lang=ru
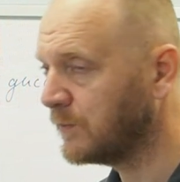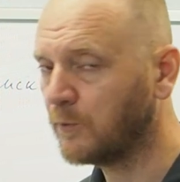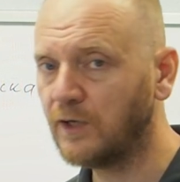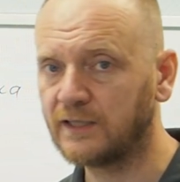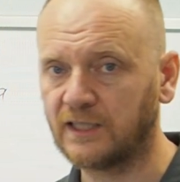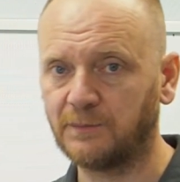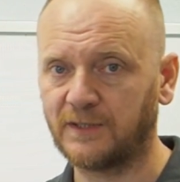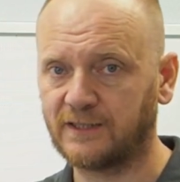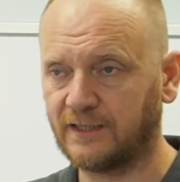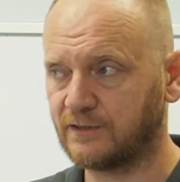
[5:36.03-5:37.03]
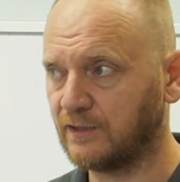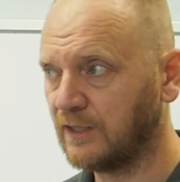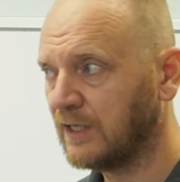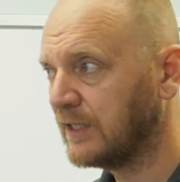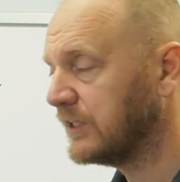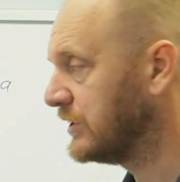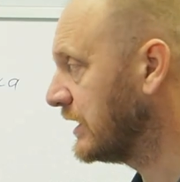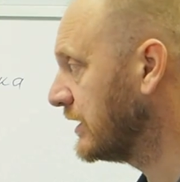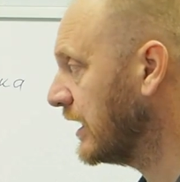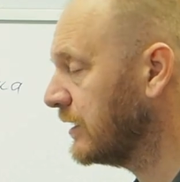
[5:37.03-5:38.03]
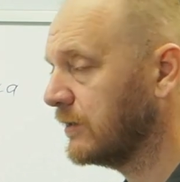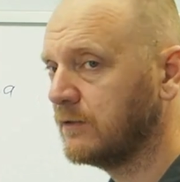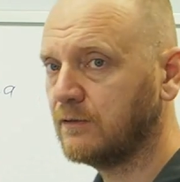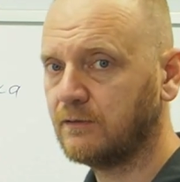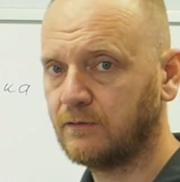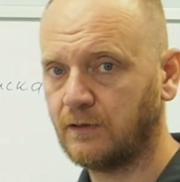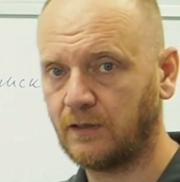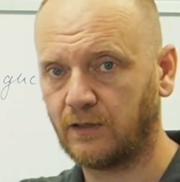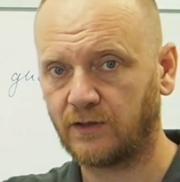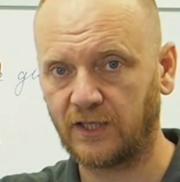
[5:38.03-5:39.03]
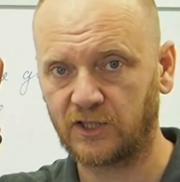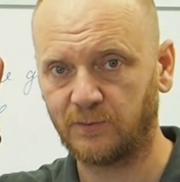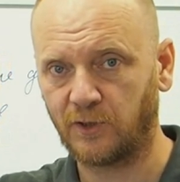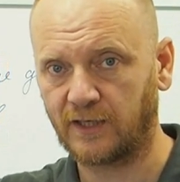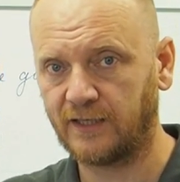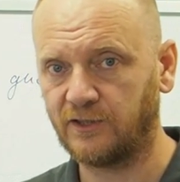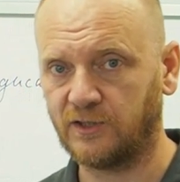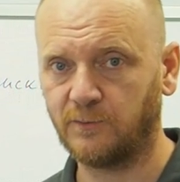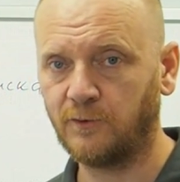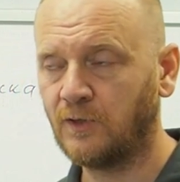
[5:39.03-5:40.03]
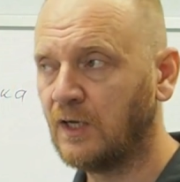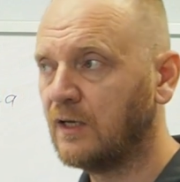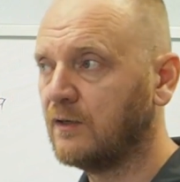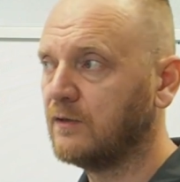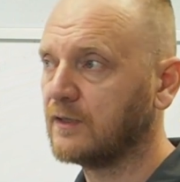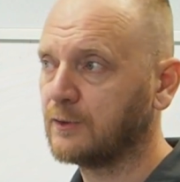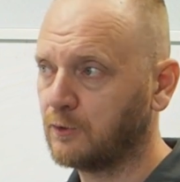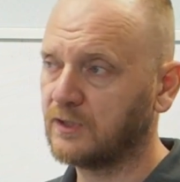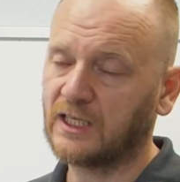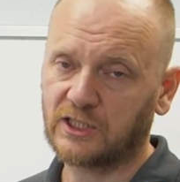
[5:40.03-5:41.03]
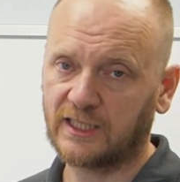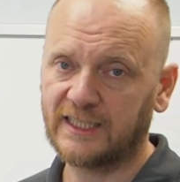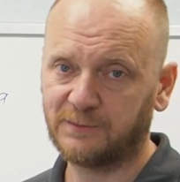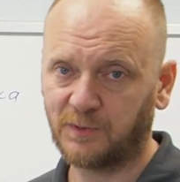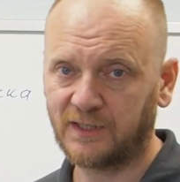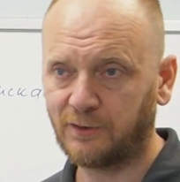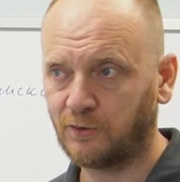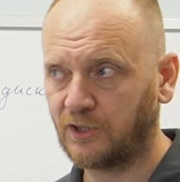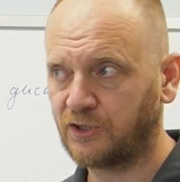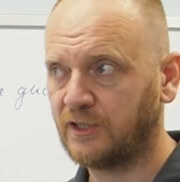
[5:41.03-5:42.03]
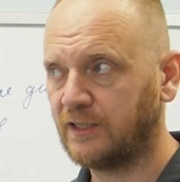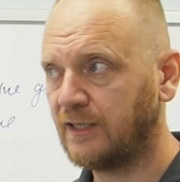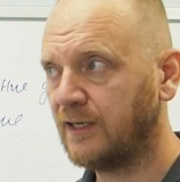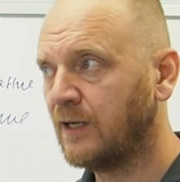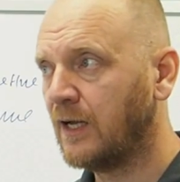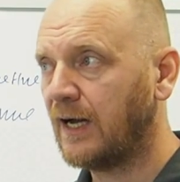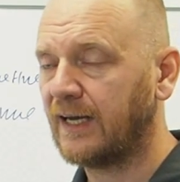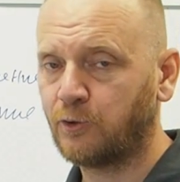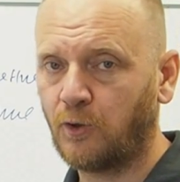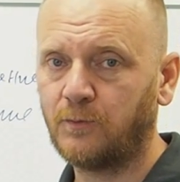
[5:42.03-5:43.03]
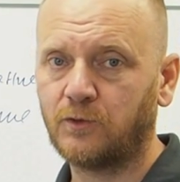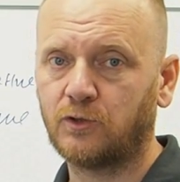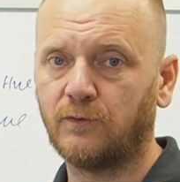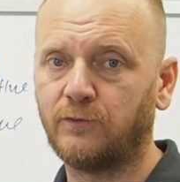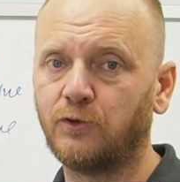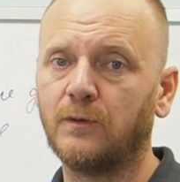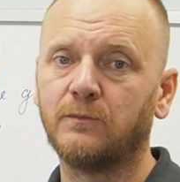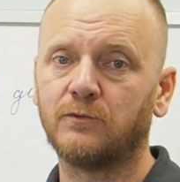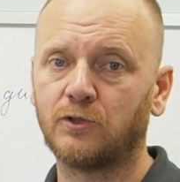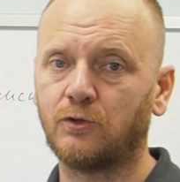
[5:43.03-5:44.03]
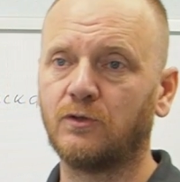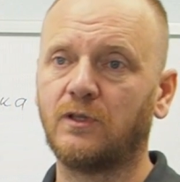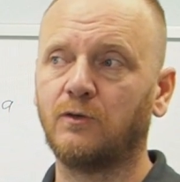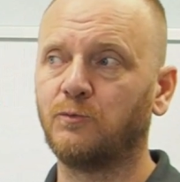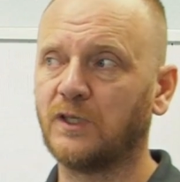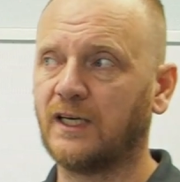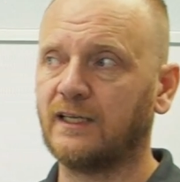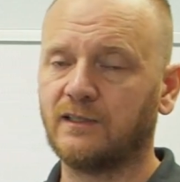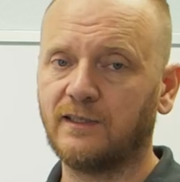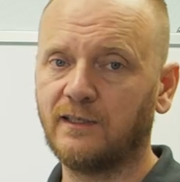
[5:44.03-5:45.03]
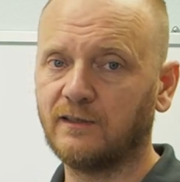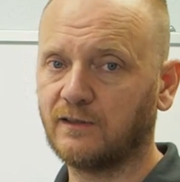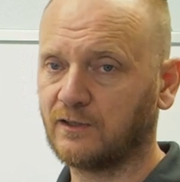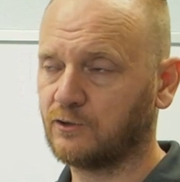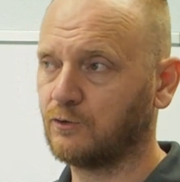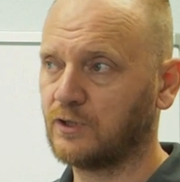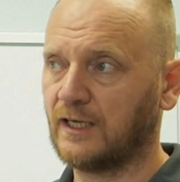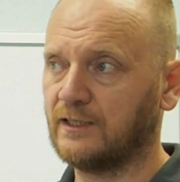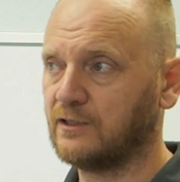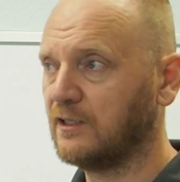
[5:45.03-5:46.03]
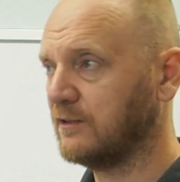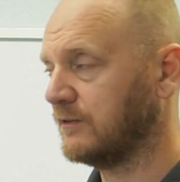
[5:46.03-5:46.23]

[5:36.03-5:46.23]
Боль это непосредственно сигнал э, нашему организму, который наш организм подает, точнее, да, о том, что в нем что-то умирает или разрушается, или